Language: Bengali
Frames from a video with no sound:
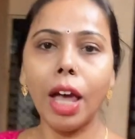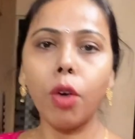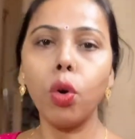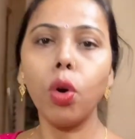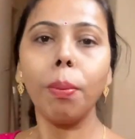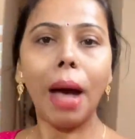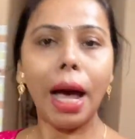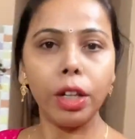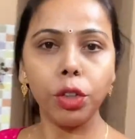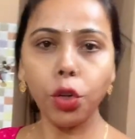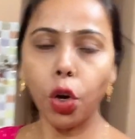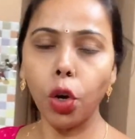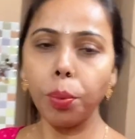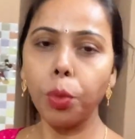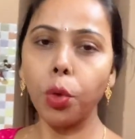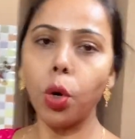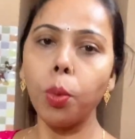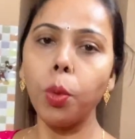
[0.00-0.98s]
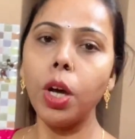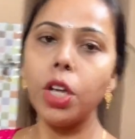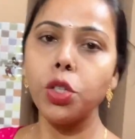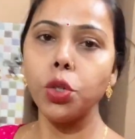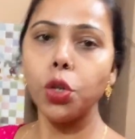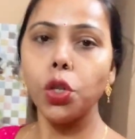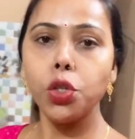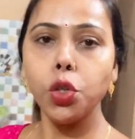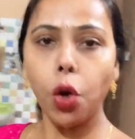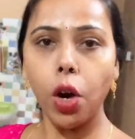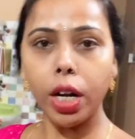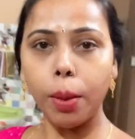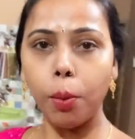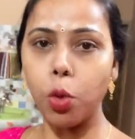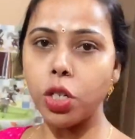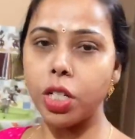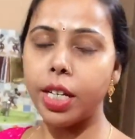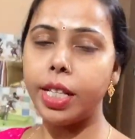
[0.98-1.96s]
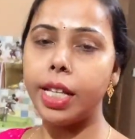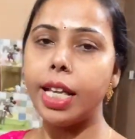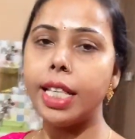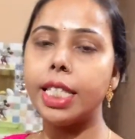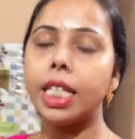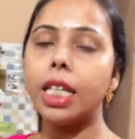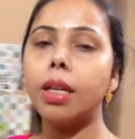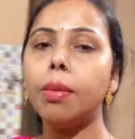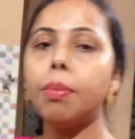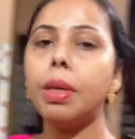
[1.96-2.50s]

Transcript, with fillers: এখন ভাত গরম করব এই জন্য জলটা বসিয়ে দিয়েছি